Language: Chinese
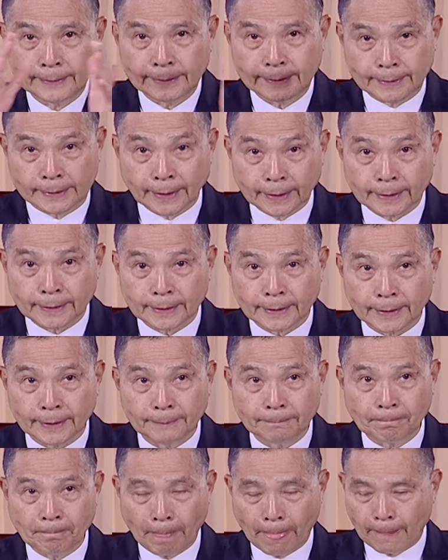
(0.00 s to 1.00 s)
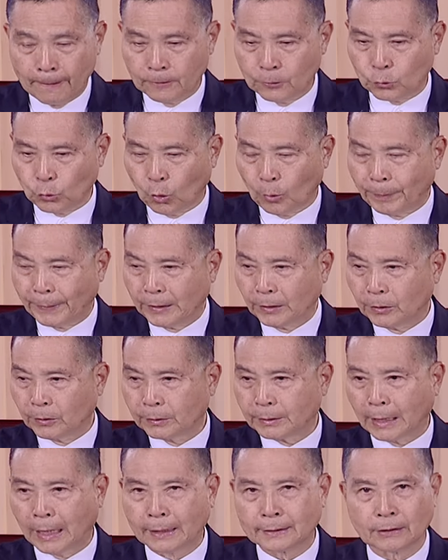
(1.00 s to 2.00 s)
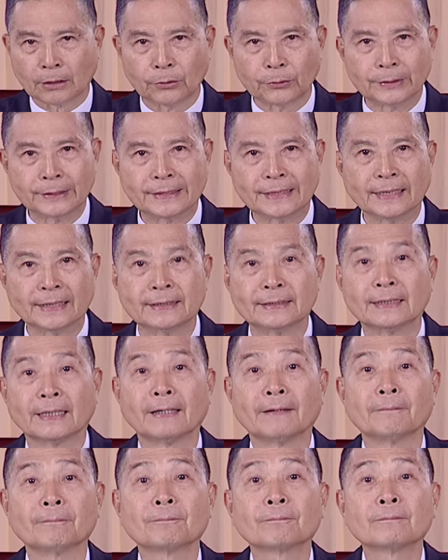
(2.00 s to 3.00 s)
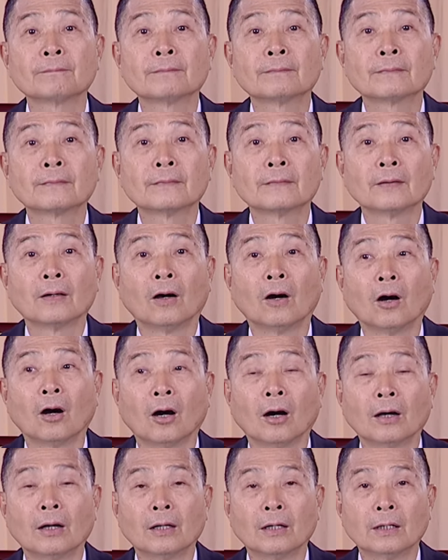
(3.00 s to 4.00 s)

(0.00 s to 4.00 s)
整齐，周边都打扫的很清洁，哈，